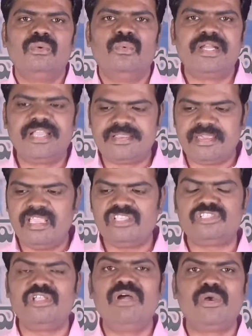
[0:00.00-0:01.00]
ఒక
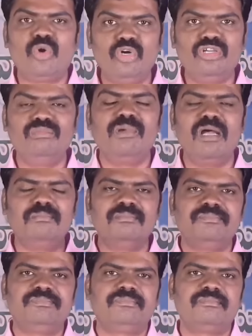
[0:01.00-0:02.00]
క్రైస్తవ కుటుంబం
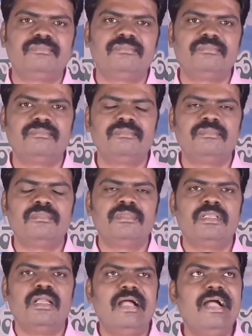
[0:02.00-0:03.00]

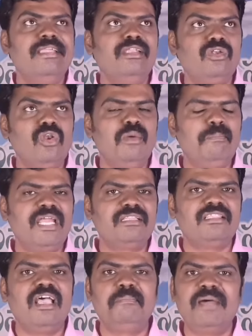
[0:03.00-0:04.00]
ఆ ఇంట్లో
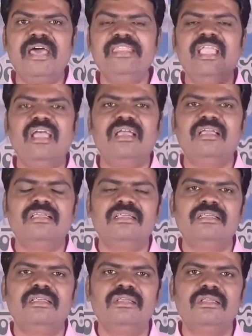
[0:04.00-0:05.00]
భర్త భార్య
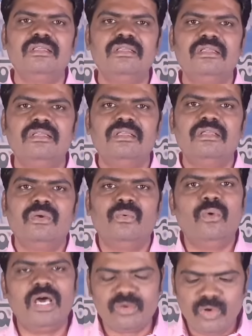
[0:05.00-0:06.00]

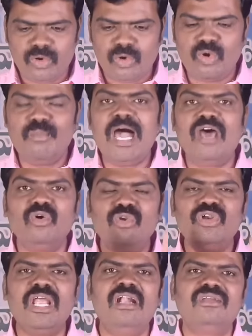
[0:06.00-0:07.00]
వారికి ఒక కుమారుడు
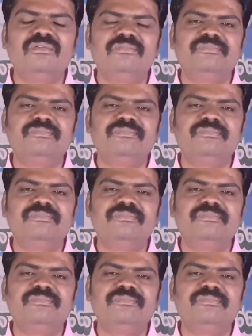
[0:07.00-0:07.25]
ఉన్నాడు